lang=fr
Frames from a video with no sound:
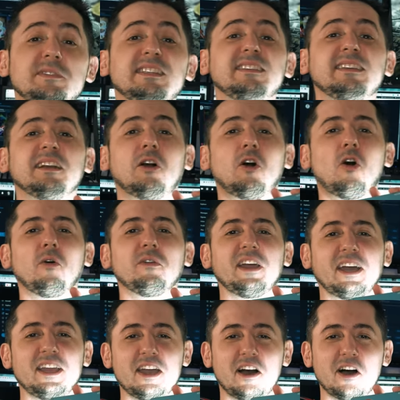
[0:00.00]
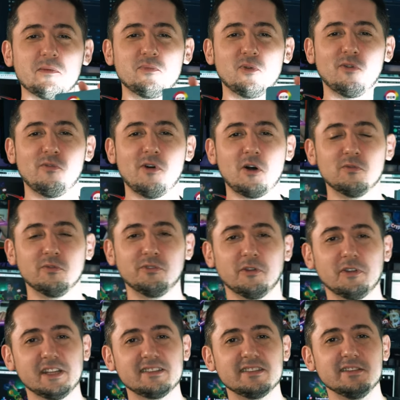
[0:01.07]
petit écran derrière hein, pour voir où vous
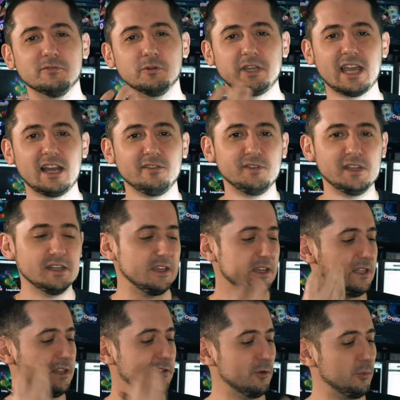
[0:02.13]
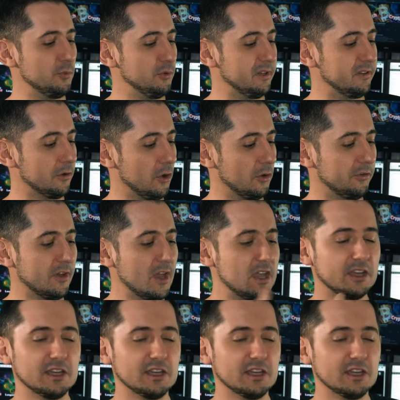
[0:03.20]
en êtes niveau Calvin et niveau puissance.